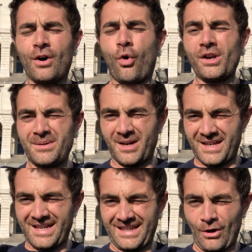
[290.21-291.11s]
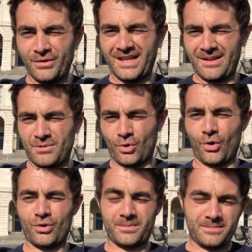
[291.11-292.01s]
O limana gönderilmiş.
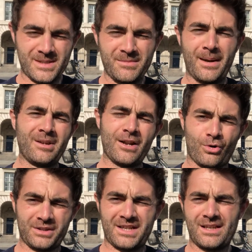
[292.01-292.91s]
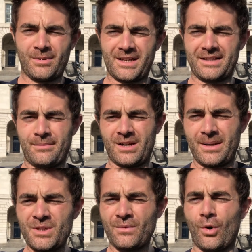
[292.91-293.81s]
O bizim gemiler oradaki limana
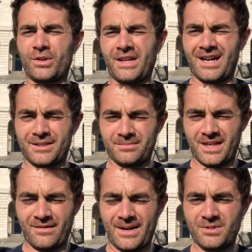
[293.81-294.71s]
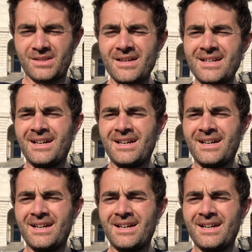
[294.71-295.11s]
demirlemiş ve orada yardımları vermişler.